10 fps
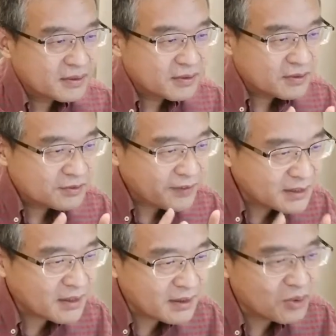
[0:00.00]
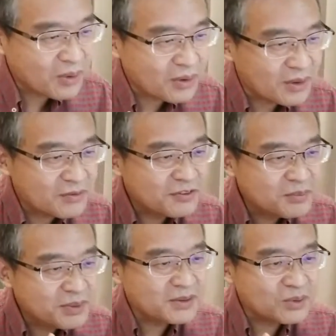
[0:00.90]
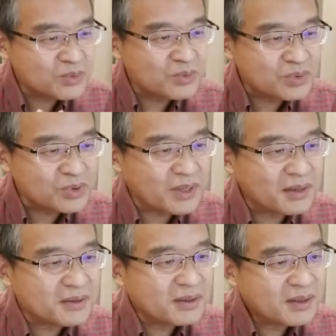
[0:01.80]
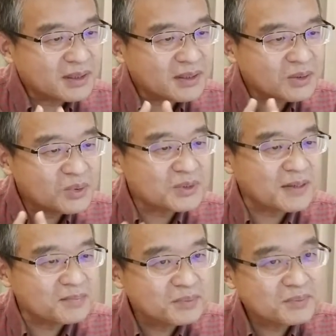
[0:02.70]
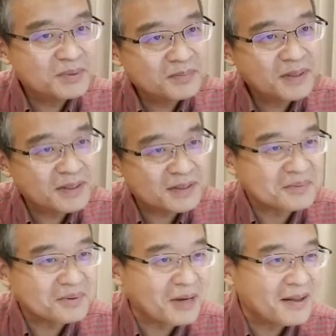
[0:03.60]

发现合伙人分配的股权和他的贡献不匹配怎么办？